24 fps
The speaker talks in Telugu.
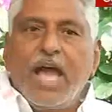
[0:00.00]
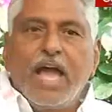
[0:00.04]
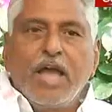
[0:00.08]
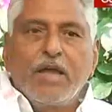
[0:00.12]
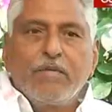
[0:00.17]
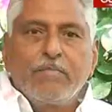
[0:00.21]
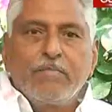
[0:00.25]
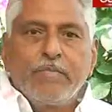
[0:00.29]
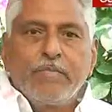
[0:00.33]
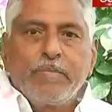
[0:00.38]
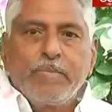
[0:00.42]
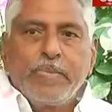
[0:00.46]

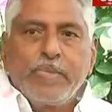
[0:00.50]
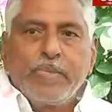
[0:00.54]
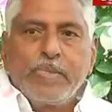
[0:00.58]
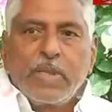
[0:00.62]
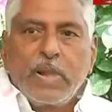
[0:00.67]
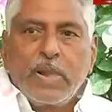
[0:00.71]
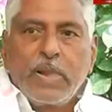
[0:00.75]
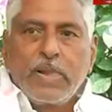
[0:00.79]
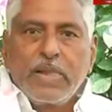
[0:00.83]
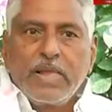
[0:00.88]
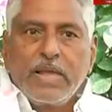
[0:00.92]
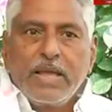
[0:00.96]
ఆరోపించారు
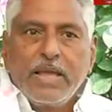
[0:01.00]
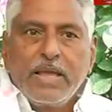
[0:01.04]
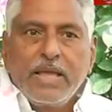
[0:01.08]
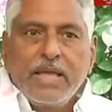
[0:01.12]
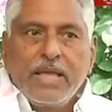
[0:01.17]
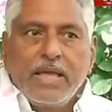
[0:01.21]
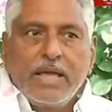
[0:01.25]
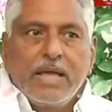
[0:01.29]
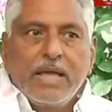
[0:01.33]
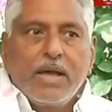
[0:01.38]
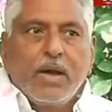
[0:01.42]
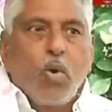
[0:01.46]

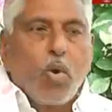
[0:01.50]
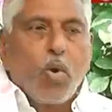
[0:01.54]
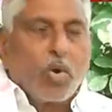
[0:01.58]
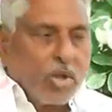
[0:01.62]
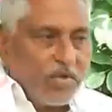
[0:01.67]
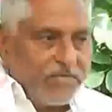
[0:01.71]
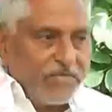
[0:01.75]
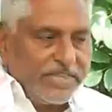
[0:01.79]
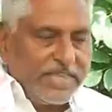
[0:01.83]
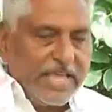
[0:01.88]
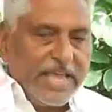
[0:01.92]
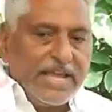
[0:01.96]
కేసీఆర్ వ్యక్తిగత
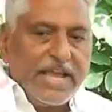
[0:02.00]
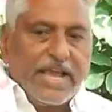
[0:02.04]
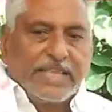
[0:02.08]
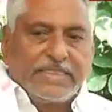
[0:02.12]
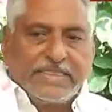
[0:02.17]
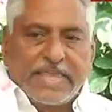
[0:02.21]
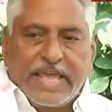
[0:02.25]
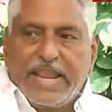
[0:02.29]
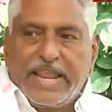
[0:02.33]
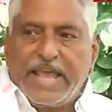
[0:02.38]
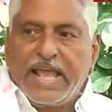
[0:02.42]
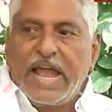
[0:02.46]

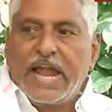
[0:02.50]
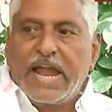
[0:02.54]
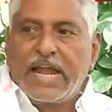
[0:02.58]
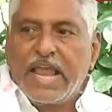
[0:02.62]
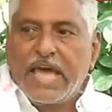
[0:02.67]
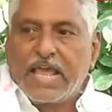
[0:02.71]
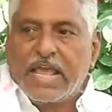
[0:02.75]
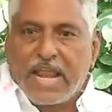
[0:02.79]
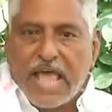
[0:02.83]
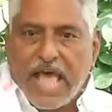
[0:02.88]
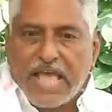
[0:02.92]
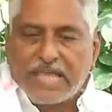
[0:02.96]
ఆలోచనలు పక్కన
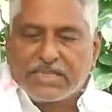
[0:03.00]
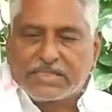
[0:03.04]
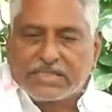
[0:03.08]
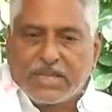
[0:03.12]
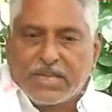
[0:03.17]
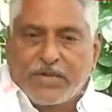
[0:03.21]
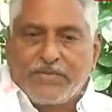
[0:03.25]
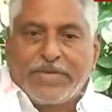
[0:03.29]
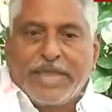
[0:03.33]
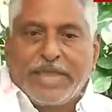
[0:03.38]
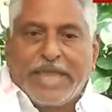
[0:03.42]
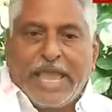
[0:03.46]
పెట్టి
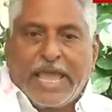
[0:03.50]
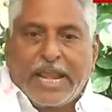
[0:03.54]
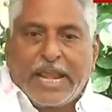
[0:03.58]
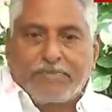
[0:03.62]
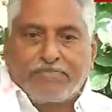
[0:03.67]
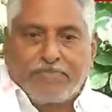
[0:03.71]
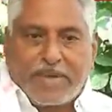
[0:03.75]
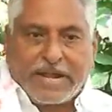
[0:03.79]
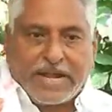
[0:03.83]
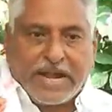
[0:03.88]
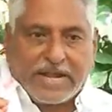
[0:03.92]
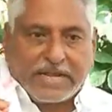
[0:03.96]
ప్రజల
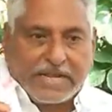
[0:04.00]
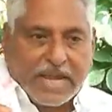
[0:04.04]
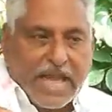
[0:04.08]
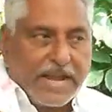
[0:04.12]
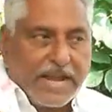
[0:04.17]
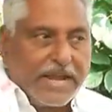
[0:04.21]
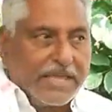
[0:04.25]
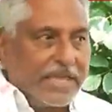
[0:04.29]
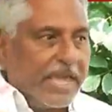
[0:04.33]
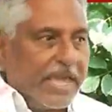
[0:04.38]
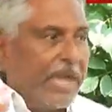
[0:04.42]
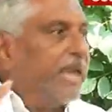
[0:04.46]
హితం
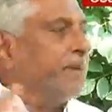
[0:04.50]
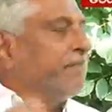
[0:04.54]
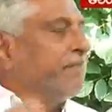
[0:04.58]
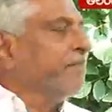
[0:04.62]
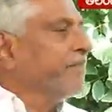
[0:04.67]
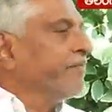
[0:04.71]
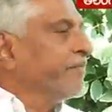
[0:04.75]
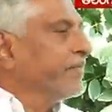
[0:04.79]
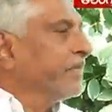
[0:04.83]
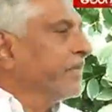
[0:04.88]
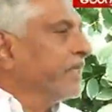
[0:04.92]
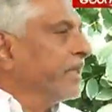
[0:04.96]
కోసం
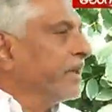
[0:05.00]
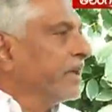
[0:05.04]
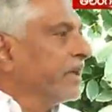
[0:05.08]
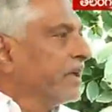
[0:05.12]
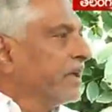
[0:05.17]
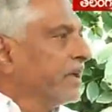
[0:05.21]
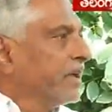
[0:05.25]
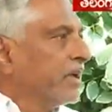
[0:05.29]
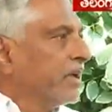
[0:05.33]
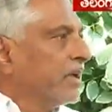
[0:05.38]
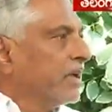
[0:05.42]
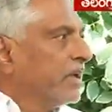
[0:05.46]

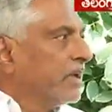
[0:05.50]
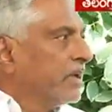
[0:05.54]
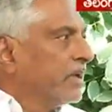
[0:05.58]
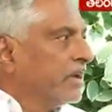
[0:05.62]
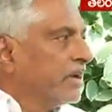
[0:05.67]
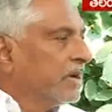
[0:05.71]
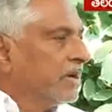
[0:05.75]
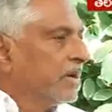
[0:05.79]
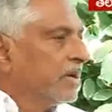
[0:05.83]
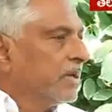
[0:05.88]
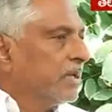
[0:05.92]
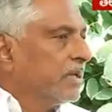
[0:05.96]
ఆలోచించాలని ఆయన
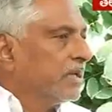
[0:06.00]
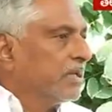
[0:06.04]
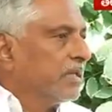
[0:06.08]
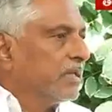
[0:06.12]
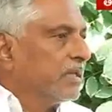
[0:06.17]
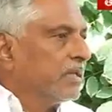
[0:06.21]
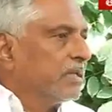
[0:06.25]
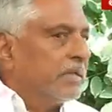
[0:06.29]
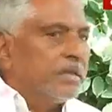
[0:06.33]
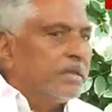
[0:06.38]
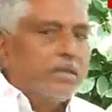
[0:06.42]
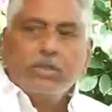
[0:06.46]
సూచించారు
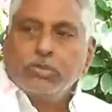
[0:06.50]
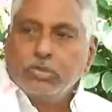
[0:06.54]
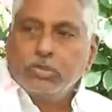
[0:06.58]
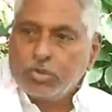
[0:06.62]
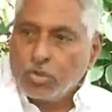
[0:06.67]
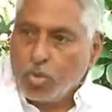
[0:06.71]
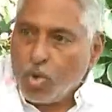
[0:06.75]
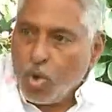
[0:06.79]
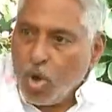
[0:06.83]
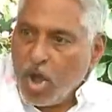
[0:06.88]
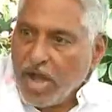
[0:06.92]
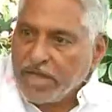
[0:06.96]
ఇది
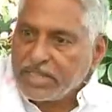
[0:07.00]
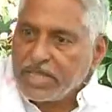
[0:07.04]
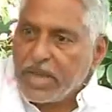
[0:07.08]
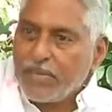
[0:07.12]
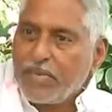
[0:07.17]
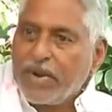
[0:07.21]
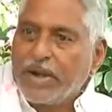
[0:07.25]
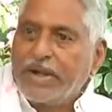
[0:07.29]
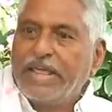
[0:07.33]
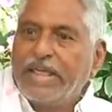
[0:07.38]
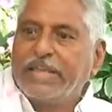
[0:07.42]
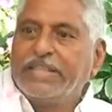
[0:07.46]
రాచరికం
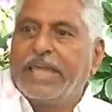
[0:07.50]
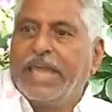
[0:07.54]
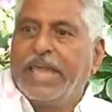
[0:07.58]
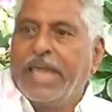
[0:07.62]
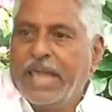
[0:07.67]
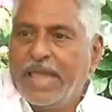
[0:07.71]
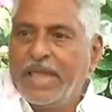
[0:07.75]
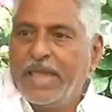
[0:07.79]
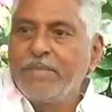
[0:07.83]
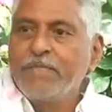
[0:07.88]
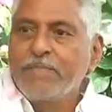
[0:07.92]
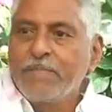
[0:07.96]
కాదని
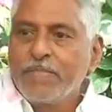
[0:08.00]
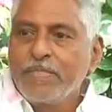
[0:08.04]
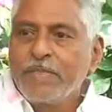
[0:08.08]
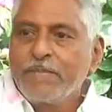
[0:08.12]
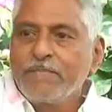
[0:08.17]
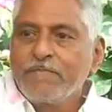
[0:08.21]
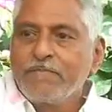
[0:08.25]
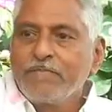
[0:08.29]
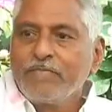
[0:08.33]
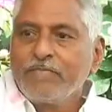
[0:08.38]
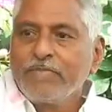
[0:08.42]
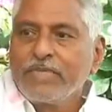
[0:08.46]

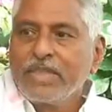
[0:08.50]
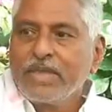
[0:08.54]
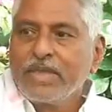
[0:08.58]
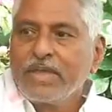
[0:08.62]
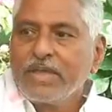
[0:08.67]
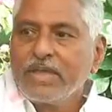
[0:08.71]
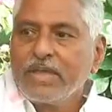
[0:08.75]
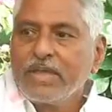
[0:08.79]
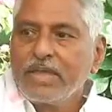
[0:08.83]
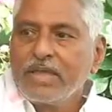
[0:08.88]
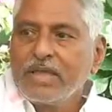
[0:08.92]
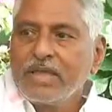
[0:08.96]
ప్రజలు ఎన్నుకున్న
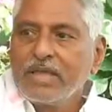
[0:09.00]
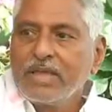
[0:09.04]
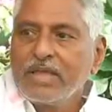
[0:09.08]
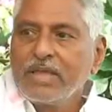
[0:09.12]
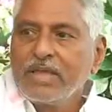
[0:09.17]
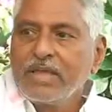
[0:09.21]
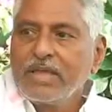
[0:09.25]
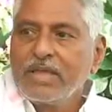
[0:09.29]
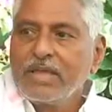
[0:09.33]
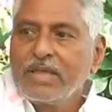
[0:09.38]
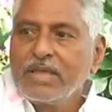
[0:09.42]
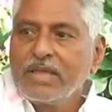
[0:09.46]
ప్రభుత్వం
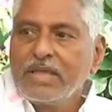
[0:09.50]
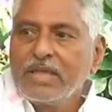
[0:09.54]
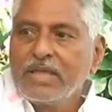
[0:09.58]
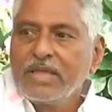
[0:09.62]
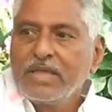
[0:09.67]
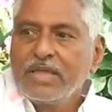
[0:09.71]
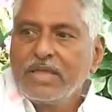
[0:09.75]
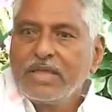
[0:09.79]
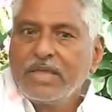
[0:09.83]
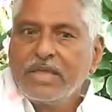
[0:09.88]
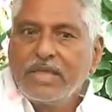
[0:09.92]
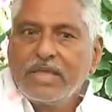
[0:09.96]
అని
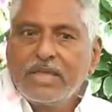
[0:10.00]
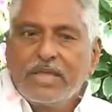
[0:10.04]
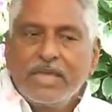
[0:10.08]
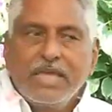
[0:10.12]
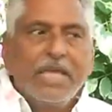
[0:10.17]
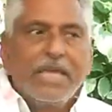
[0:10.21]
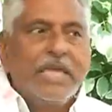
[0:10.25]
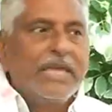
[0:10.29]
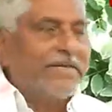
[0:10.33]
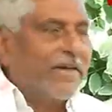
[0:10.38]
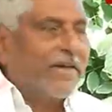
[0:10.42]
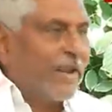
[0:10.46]
కేసీఆర్ గుర్తు
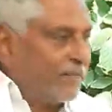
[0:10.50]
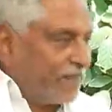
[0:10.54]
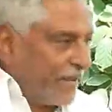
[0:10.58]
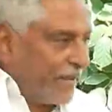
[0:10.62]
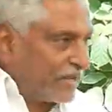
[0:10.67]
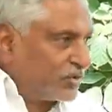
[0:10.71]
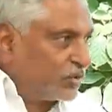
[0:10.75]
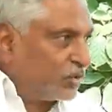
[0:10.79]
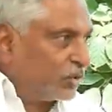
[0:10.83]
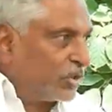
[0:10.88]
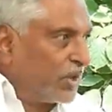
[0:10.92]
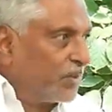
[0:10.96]

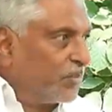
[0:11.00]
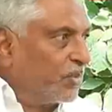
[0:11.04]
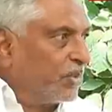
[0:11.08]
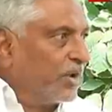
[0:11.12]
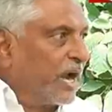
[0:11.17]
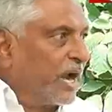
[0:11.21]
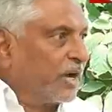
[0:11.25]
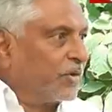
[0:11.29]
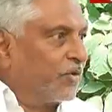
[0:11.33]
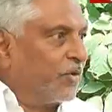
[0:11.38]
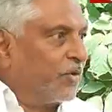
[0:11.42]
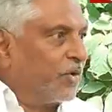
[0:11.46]
చేసుకోవాలని
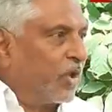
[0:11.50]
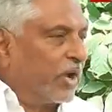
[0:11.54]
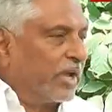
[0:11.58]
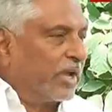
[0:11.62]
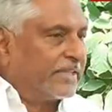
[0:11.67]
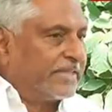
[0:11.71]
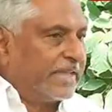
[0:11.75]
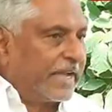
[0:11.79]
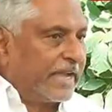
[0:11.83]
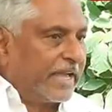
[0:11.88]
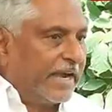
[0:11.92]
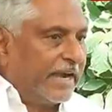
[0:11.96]
జీవన్ రెడ్డి
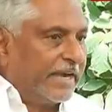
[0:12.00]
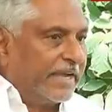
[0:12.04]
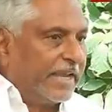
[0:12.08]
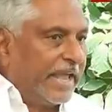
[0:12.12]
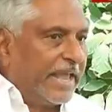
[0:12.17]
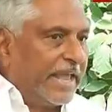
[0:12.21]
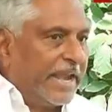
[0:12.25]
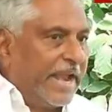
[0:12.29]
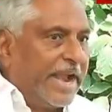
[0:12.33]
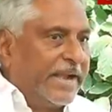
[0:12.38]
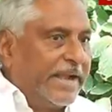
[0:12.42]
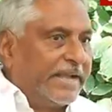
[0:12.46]
హితవు
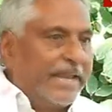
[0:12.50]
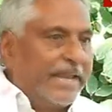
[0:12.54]
పలికారు